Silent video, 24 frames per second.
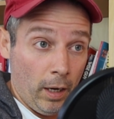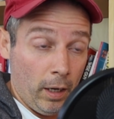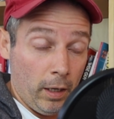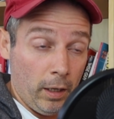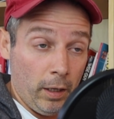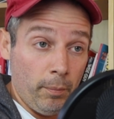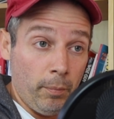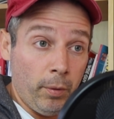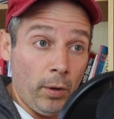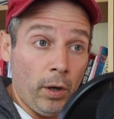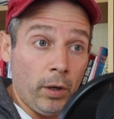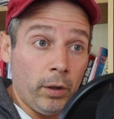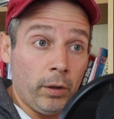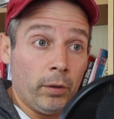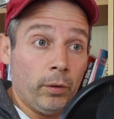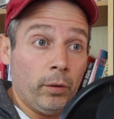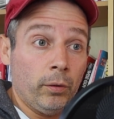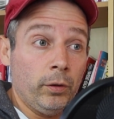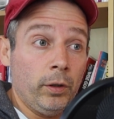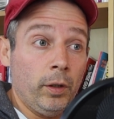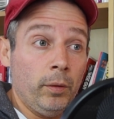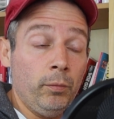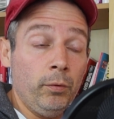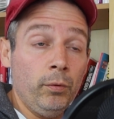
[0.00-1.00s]
blogs
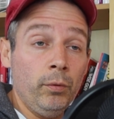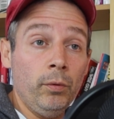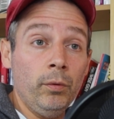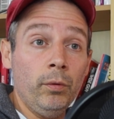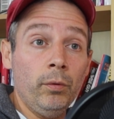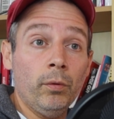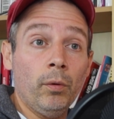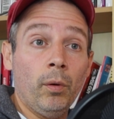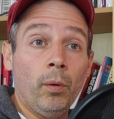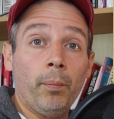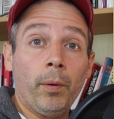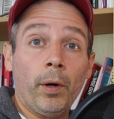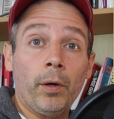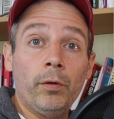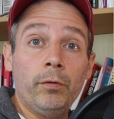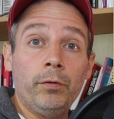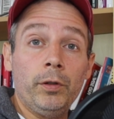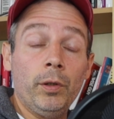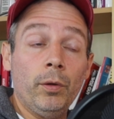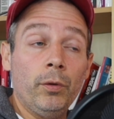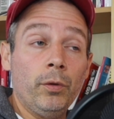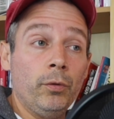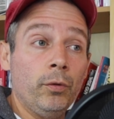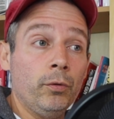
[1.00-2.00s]
au début. On parle de
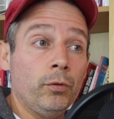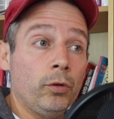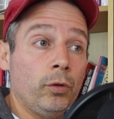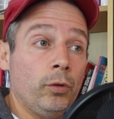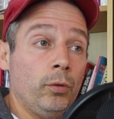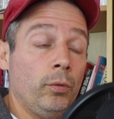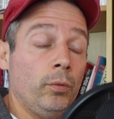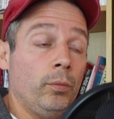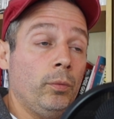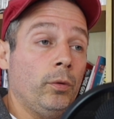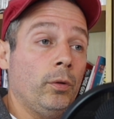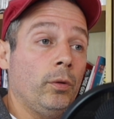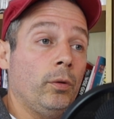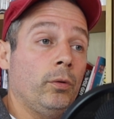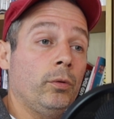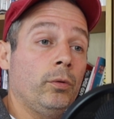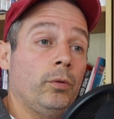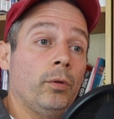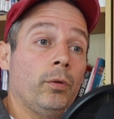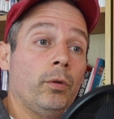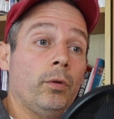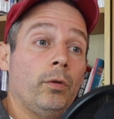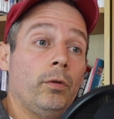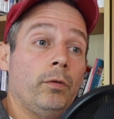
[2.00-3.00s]
vidéos YouTube,
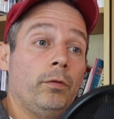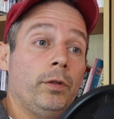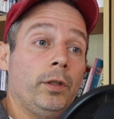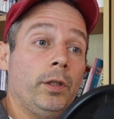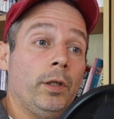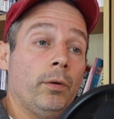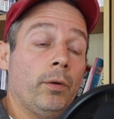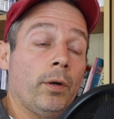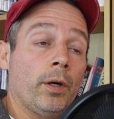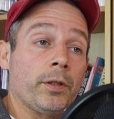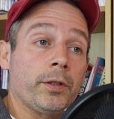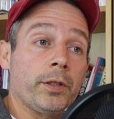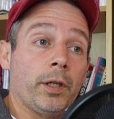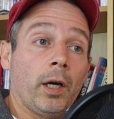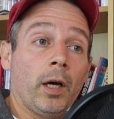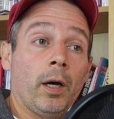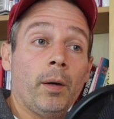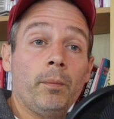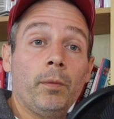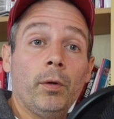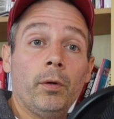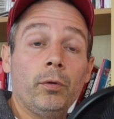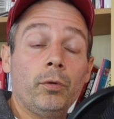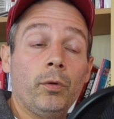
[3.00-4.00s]
de vidéos
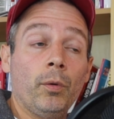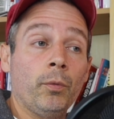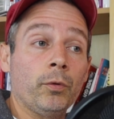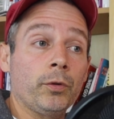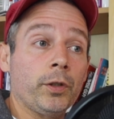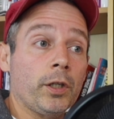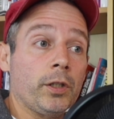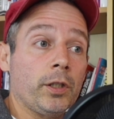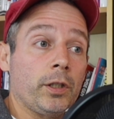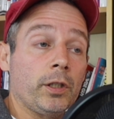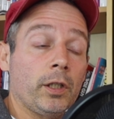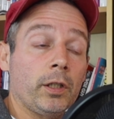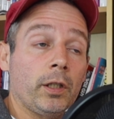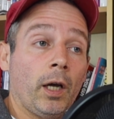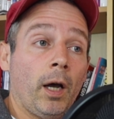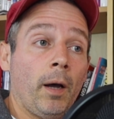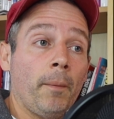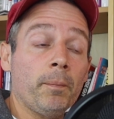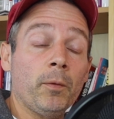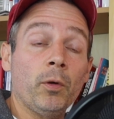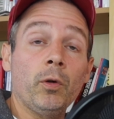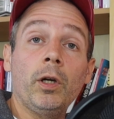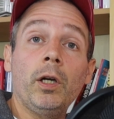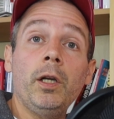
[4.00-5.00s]
Instagram, de montage, etc.
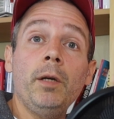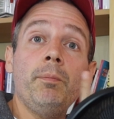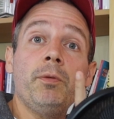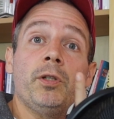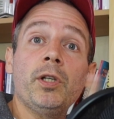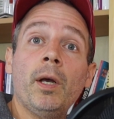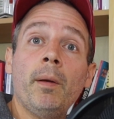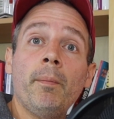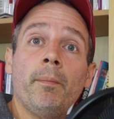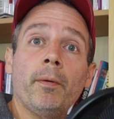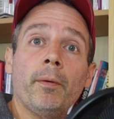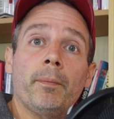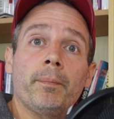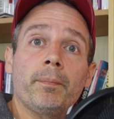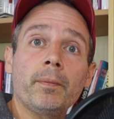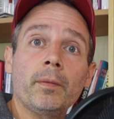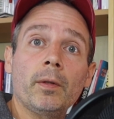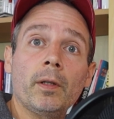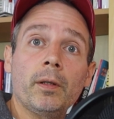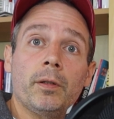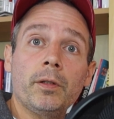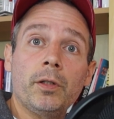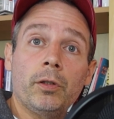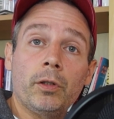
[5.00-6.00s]
Donc Clipchamp,
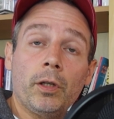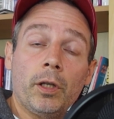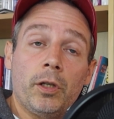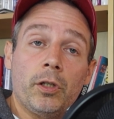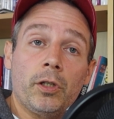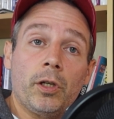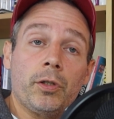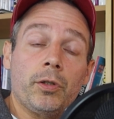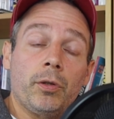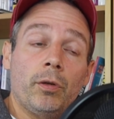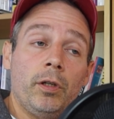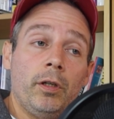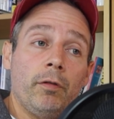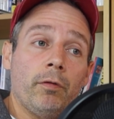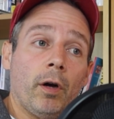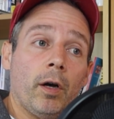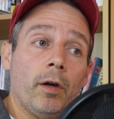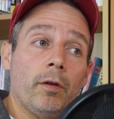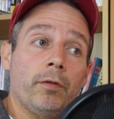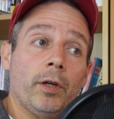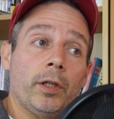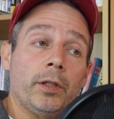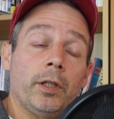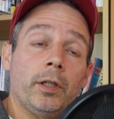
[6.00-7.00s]
si tu as déjà ce livre,
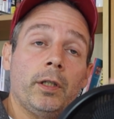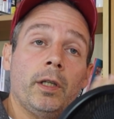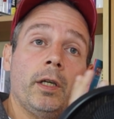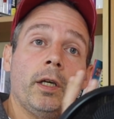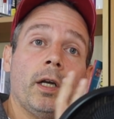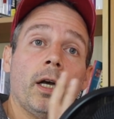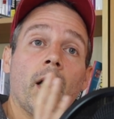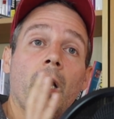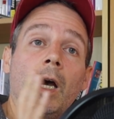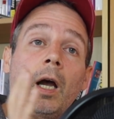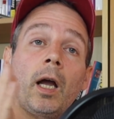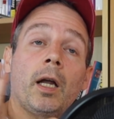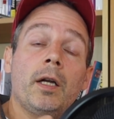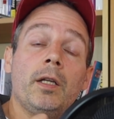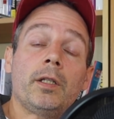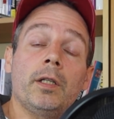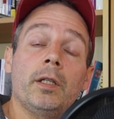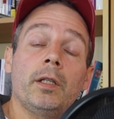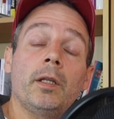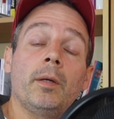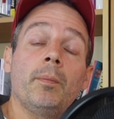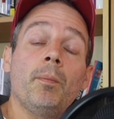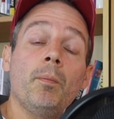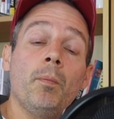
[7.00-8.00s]
va t'aider à
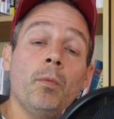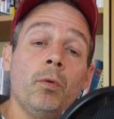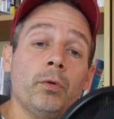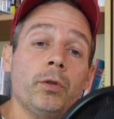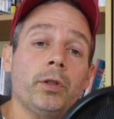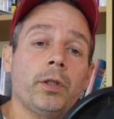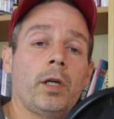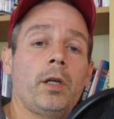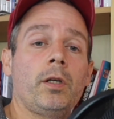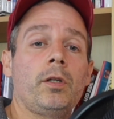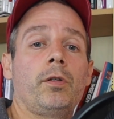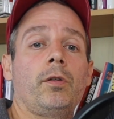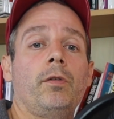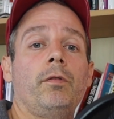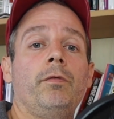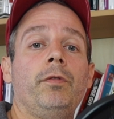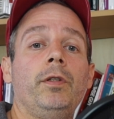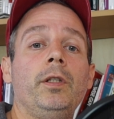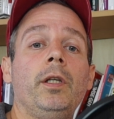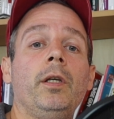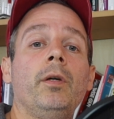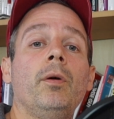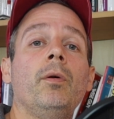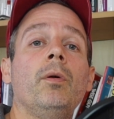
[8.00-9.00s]
réaliser des montages
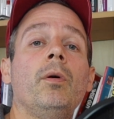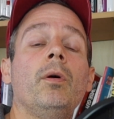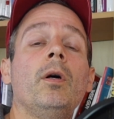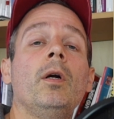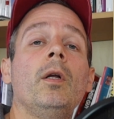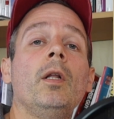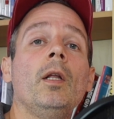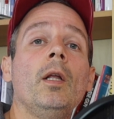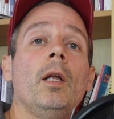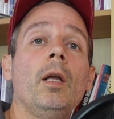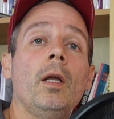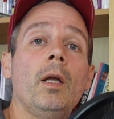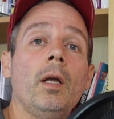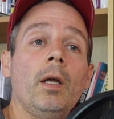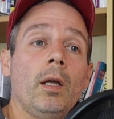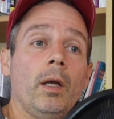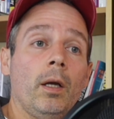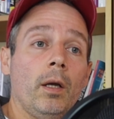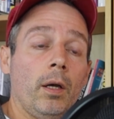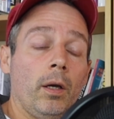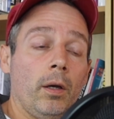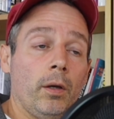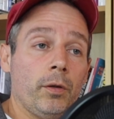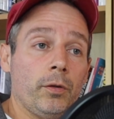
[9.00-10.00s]
vidéo
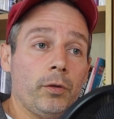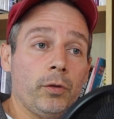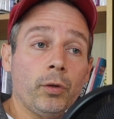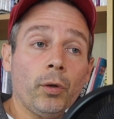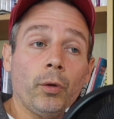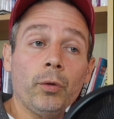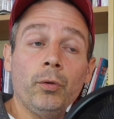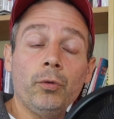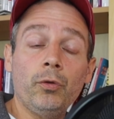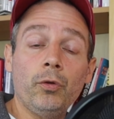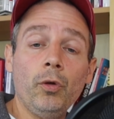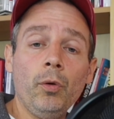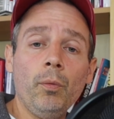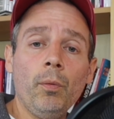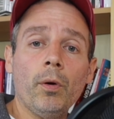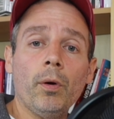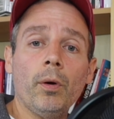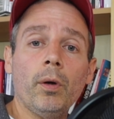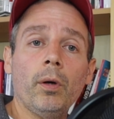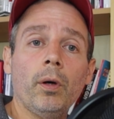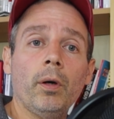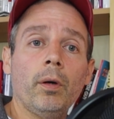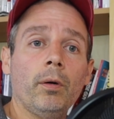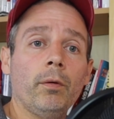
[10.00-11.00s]
sur YouTube,
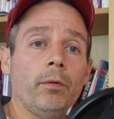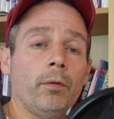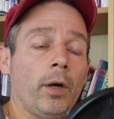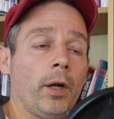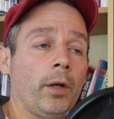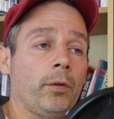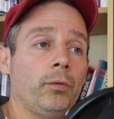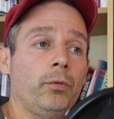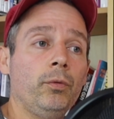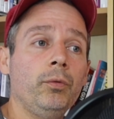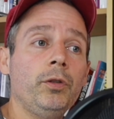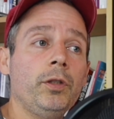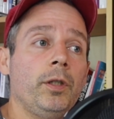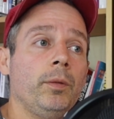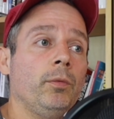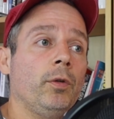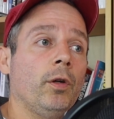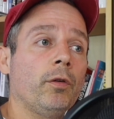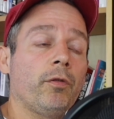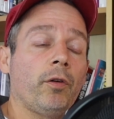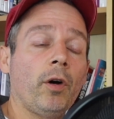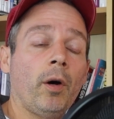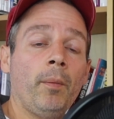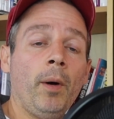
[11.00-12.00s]
voilà, tout type
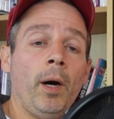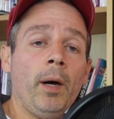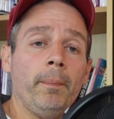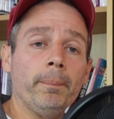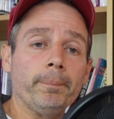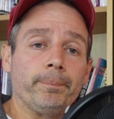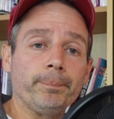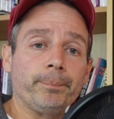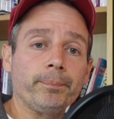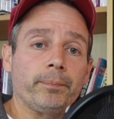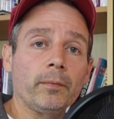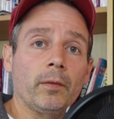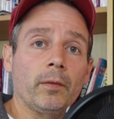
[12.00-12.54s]
de format,